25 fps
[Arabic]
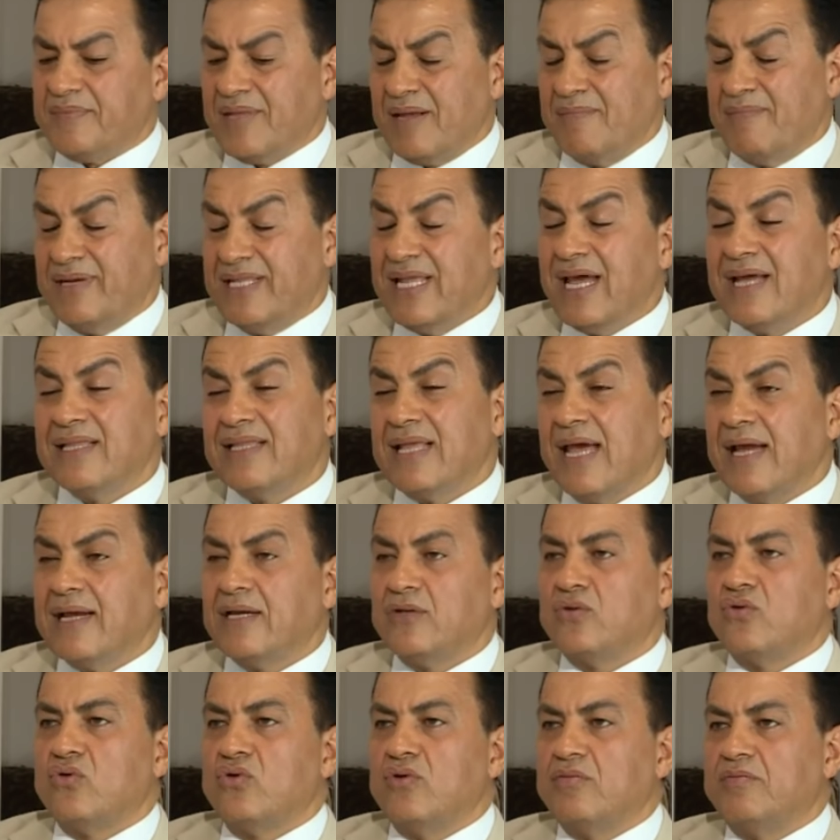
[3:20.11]
بدات
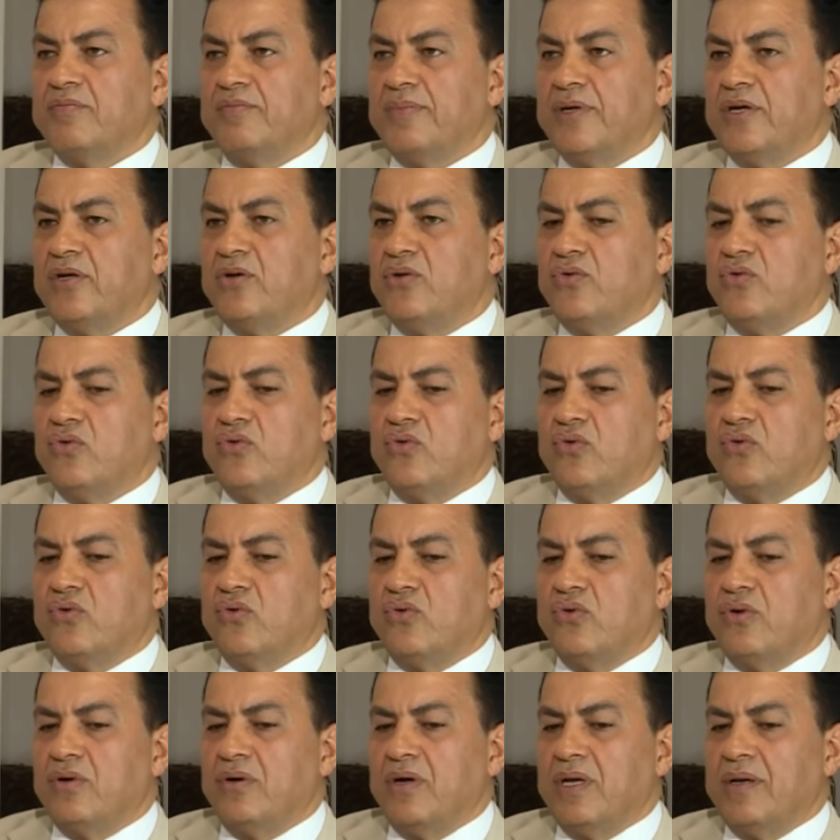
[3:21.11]
اكتب
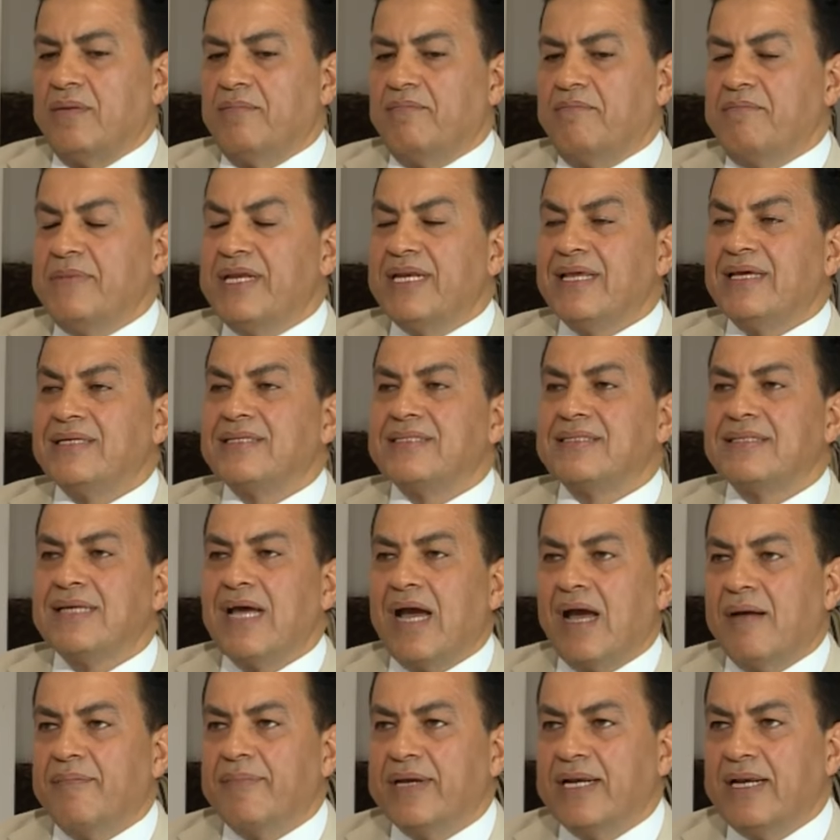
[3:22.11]
انه من
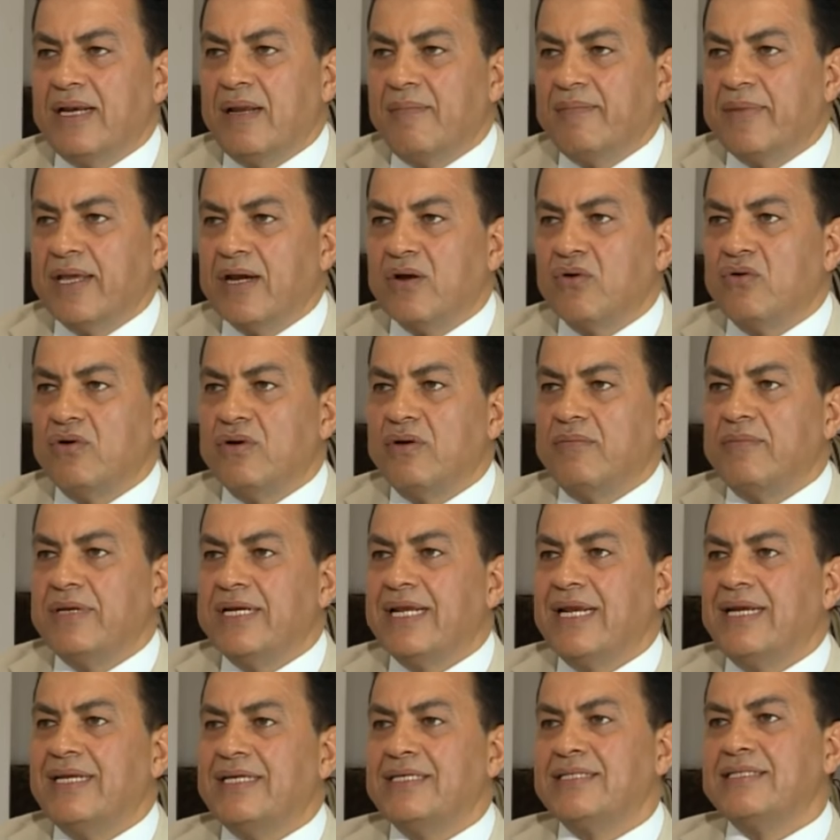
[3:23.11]
الصعب ان لم يكن
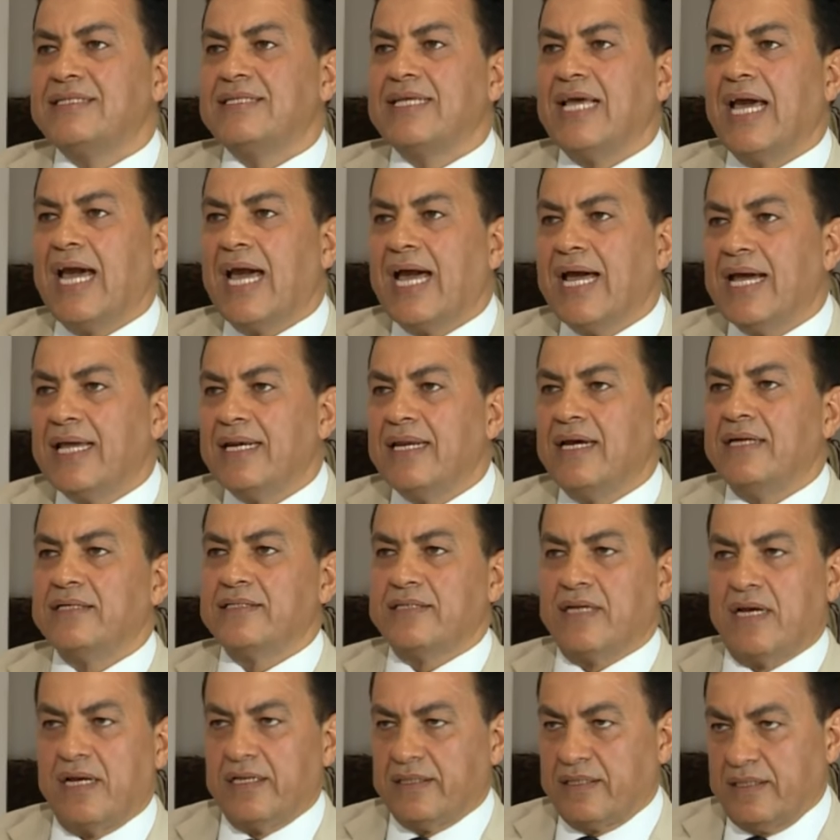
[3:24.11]
من الاستحاله
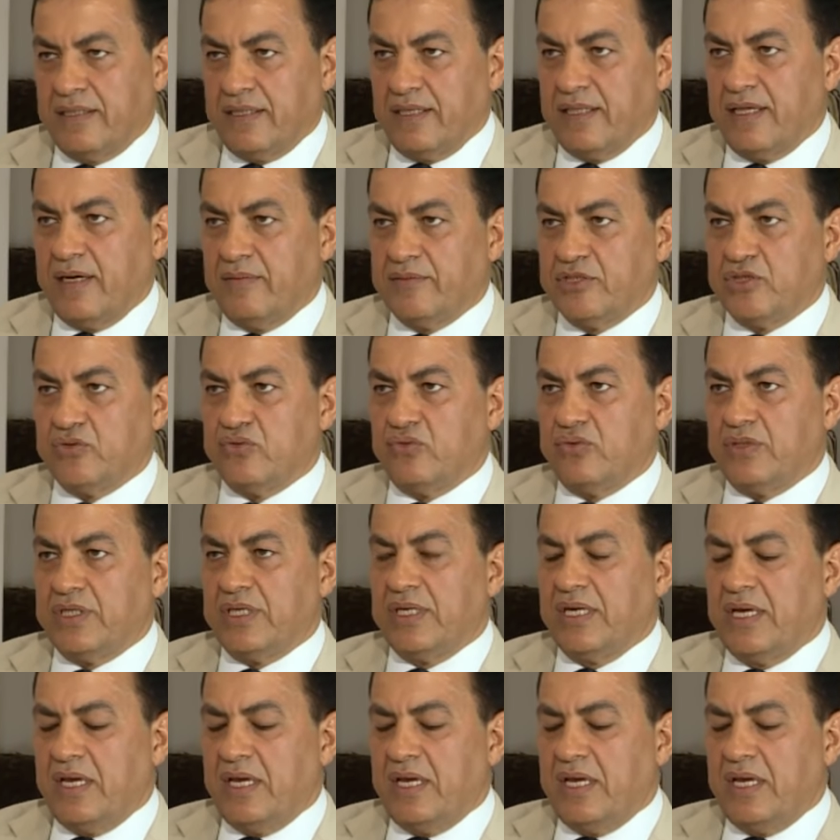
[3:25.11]
اسقاط النظام السوري